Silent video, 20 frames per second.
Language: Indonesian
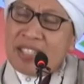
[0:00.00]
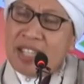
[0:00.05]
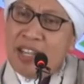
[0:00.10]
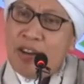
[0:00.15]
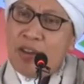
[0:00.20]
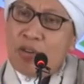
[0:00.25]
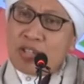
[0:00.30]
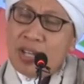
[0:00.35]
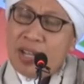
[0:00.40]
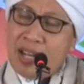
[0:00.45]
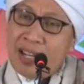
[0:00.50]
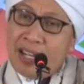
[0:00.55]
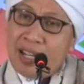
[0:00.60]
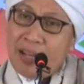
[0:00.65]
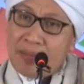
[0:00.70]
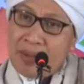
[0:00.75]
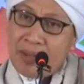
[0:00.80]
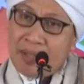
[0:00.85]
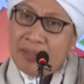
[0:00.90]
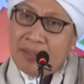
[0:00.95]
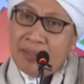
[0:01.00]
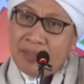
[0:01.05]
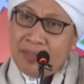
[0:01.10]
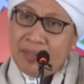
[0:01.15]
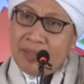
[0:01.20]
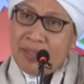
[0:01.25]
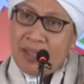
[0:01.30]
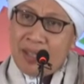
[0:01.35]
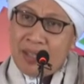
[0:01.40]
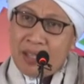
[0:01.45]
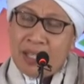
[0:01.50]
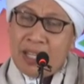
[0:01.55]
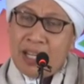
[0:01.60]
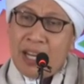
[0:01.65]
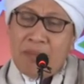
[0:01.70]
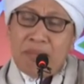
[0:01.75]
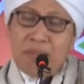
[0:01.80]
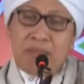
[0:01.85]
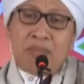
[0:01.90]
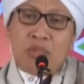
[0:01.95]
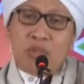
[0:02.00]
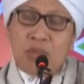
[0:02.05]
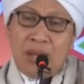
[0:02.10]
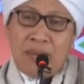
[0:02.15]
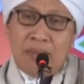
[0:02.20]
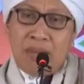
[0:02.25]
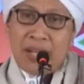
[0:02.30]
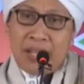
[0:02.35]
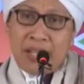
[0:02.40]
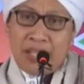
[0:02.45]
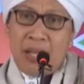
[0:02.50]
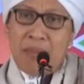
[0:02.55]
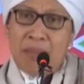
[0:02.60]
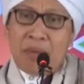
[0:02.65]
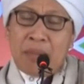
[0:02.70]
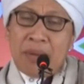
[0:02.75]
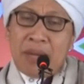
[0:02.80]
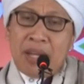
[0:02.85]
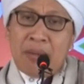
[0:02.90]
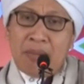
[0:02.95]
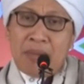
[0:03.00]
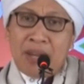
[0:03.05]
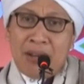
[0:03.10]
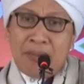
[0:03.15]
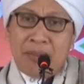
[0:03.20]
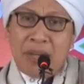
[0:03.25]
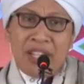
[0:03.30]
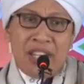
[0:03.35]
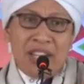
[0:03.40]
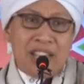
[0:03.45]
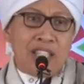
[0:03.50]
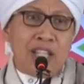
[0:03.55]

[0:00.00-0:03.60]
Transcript: cadar urusan agama di dalam ulama kita berbeda pendapat,